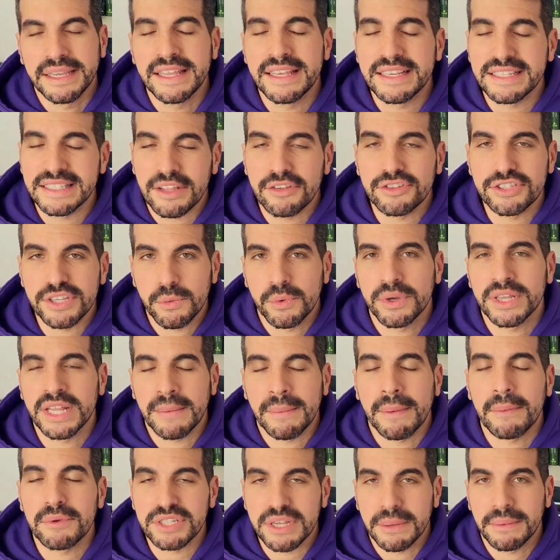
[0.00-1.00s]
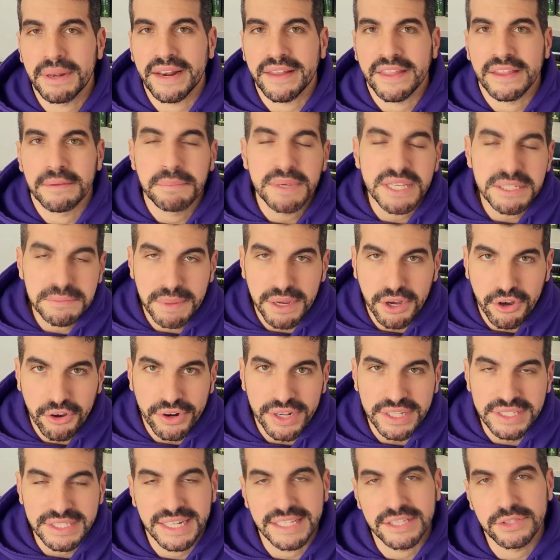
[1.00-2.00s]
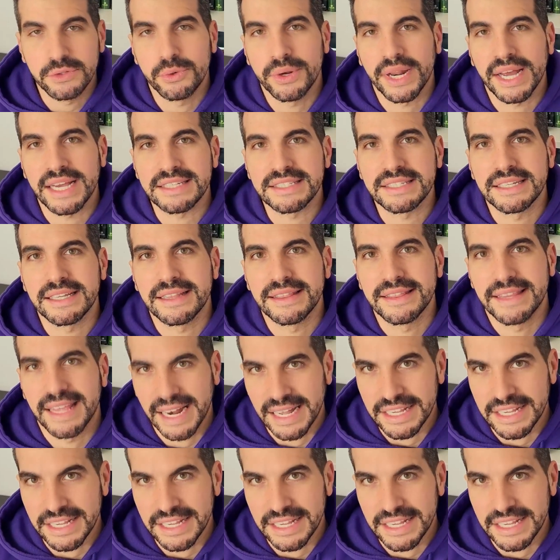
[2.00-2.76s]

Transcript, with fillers: y en esta noche buena vamos a hablar de mis mejores lecturas de